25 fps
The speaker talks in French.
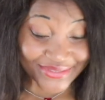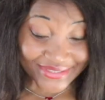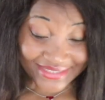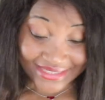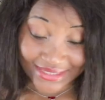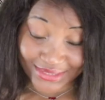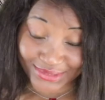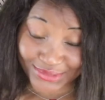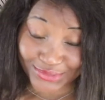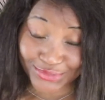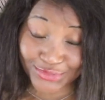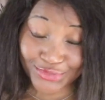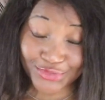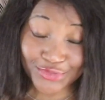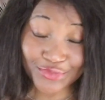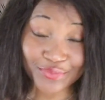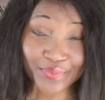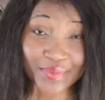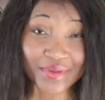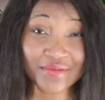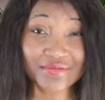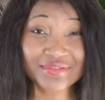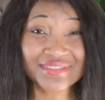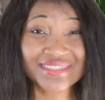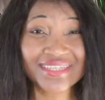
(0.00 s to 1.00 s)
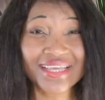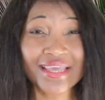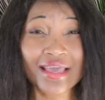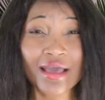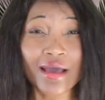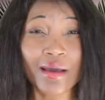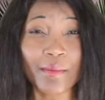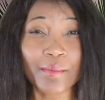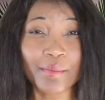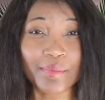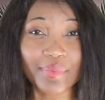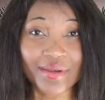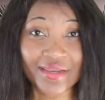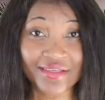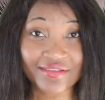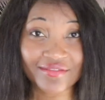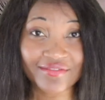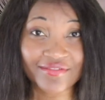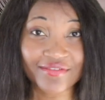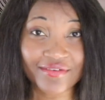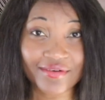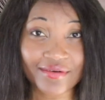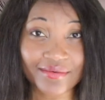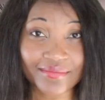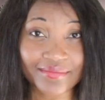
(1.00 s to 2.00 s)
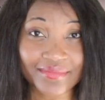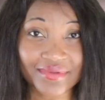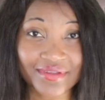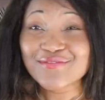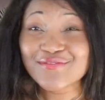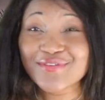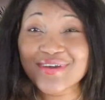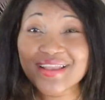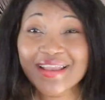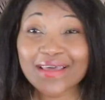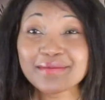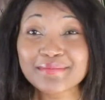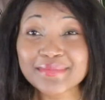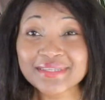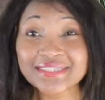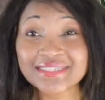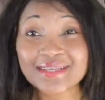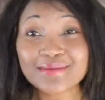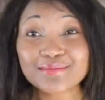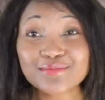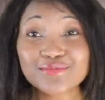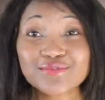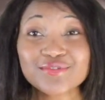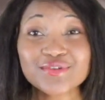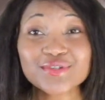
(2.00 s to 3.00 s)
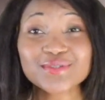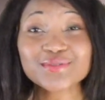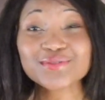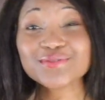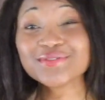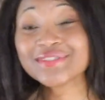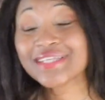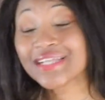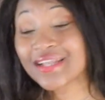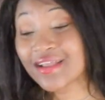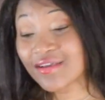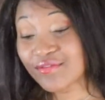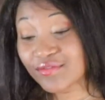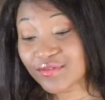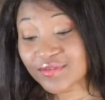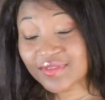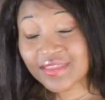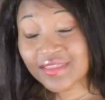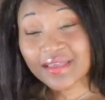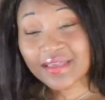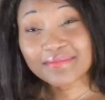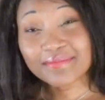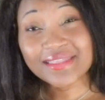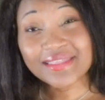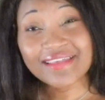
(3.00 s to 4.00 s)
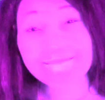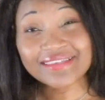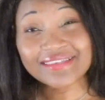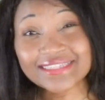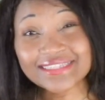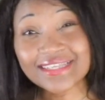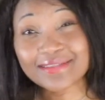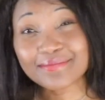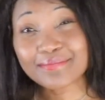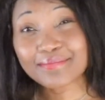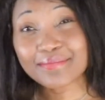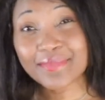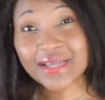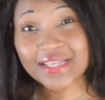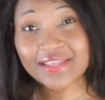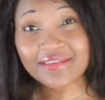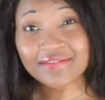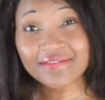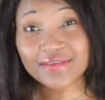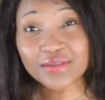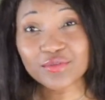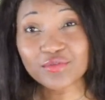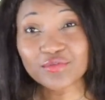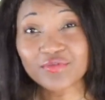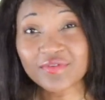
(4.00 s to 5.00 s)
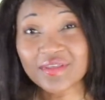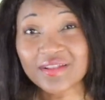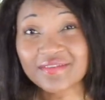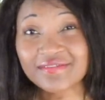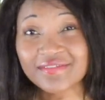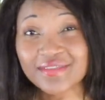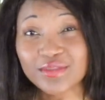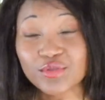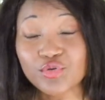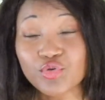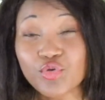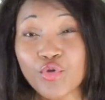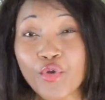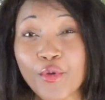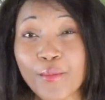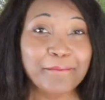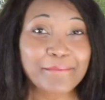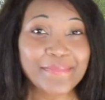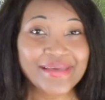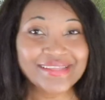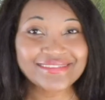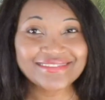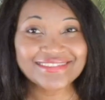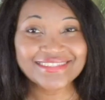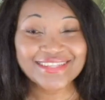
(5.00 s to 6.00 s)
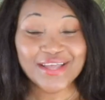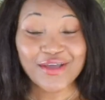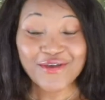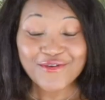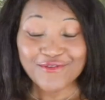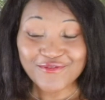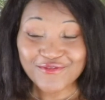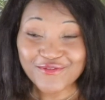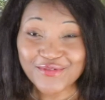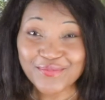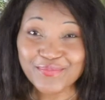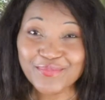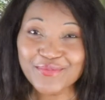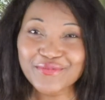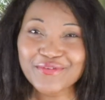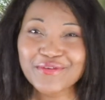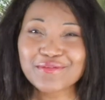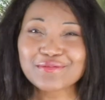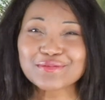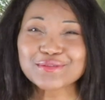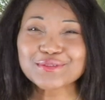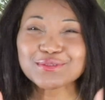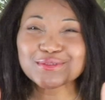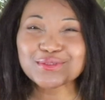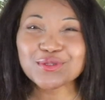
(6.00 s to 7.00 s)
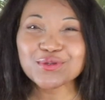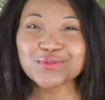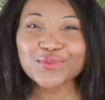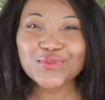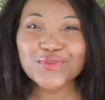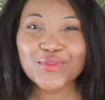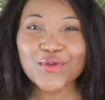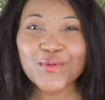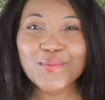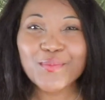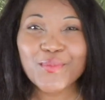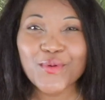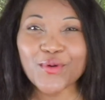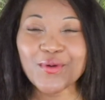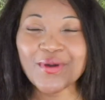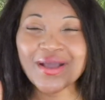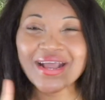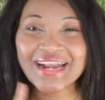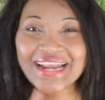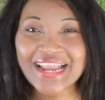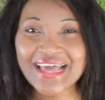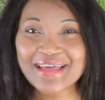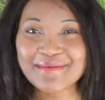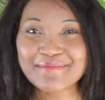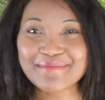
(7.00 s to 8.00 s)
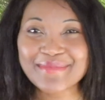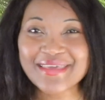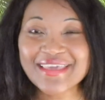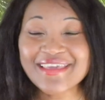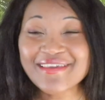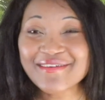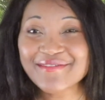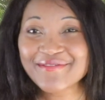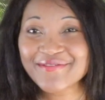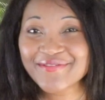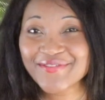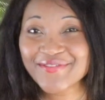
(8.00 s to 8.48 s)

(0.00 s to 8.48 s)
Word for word: vous serez sûrs que vous serez en pleine forme. Voilà mes amours, nous en avons terminé cette magnifique nouvelle vidéo. Maintenant, vous pouvez vous autoproclamer